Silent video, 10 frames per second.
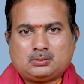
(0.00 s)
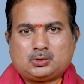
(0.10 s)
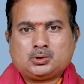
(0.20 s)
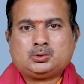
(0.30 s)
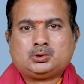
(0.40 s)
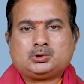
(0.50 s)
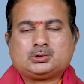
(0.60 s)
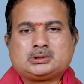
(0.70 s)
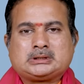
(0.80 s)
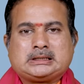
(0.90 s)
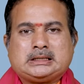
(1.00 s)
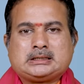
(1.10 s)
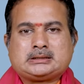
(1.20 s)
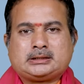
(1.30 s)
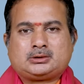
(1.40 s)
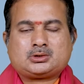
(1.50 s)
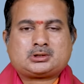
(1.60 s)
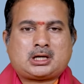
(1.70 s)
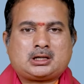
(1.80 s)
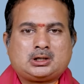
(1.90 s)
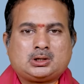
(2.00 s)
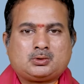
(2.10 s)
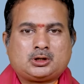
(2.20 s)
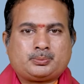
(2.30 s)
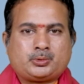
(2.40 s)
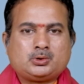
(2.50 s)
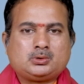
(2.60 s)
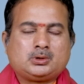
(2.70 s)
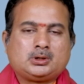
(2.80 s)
గురువు శత్రుస్థానంలో ఉన్నప్పుడు